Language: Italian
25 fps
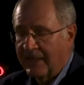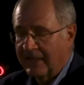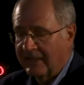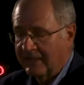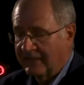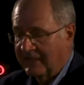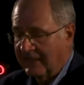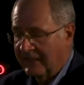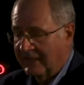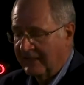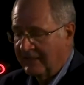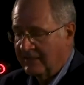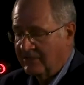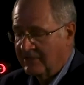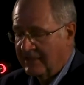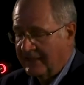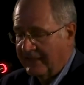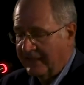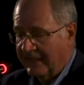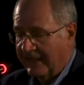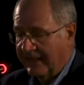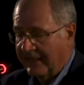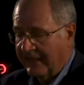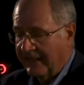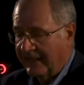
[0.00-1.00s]
degli
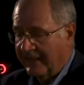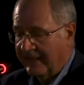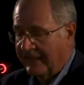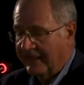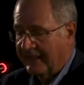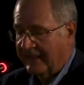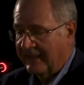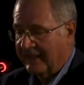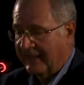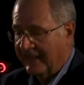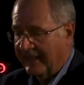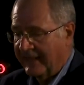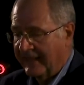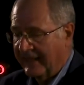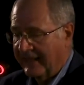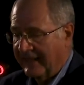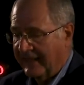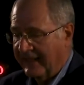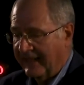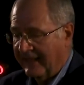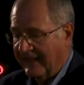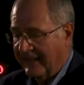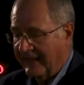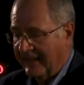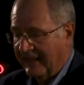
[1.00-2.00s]
ingegneri che
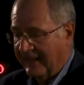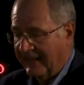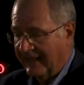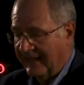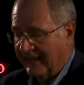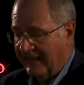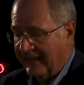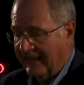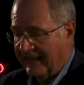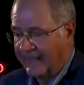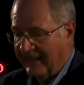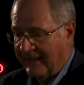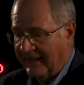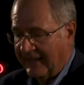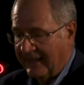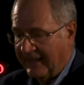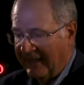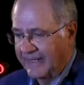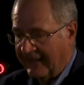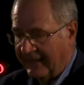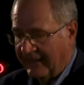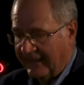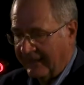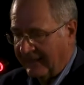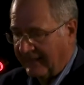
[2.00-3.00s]

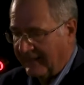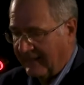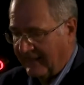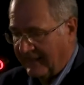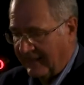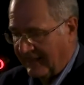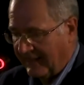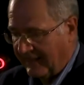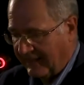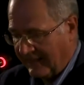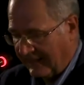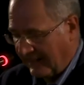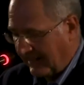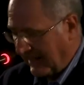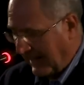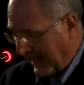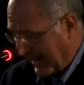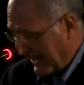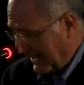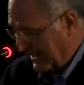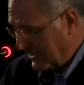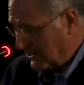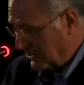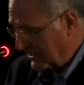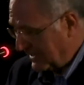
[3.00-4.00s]
eh,
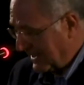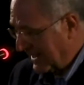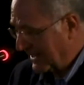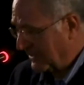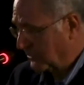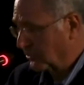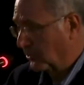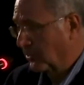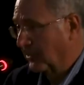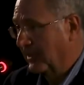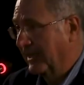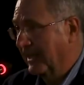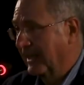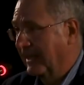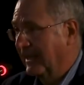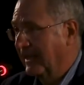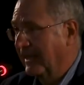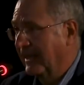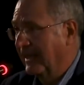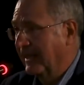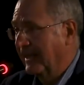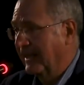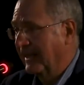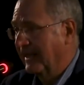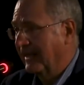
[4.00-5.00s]
era citato
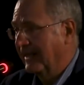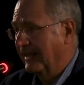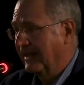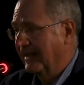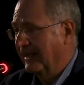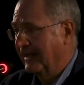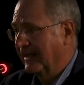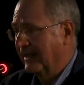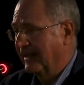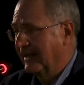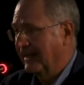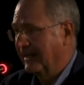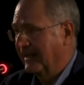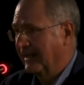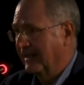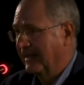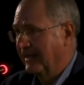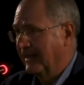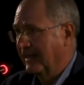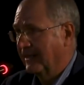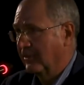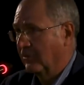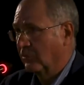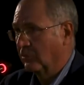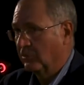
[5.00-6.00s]
nel, nel,
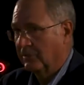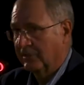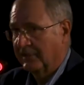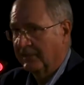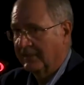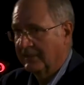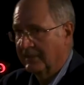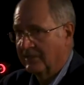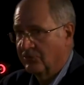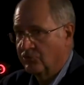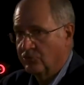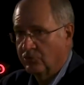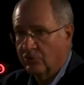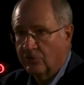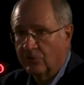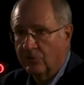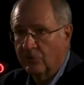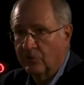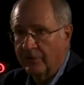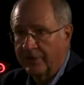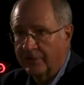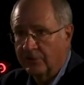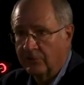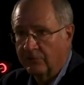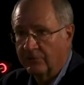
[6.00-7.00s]
nell'ordine del
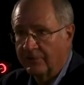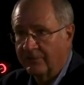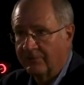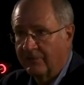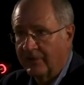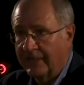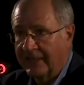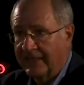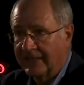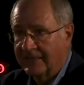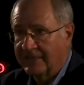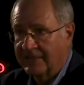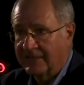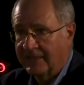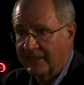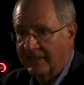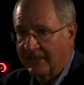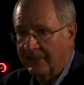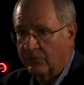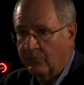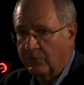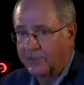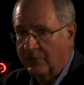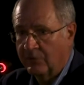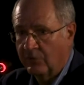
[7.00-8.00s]
giorno e doveva
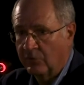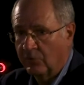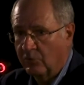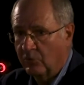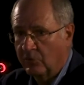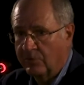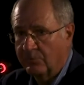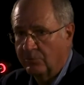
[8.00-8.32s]
essere qui con noi,